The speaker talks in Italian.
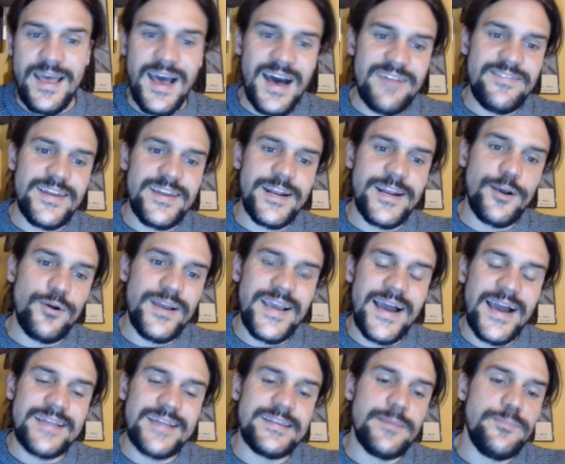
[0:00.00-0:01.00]
avere
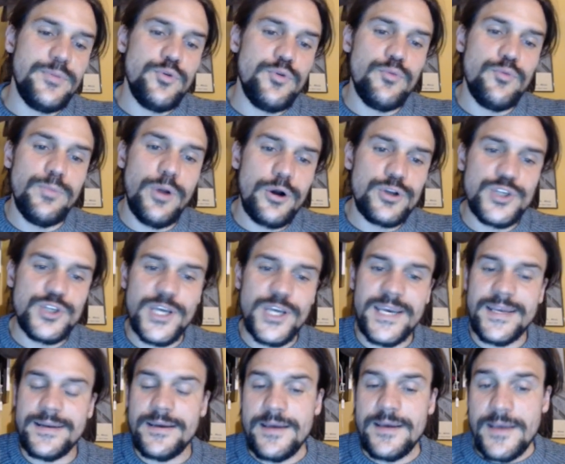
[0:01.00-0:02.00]
collegate più
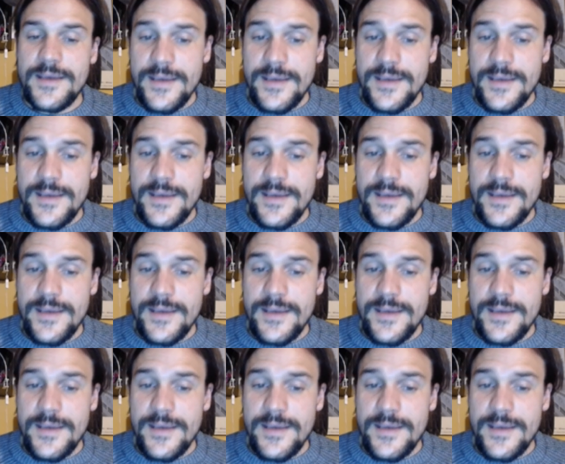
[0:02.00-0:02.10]
blockchain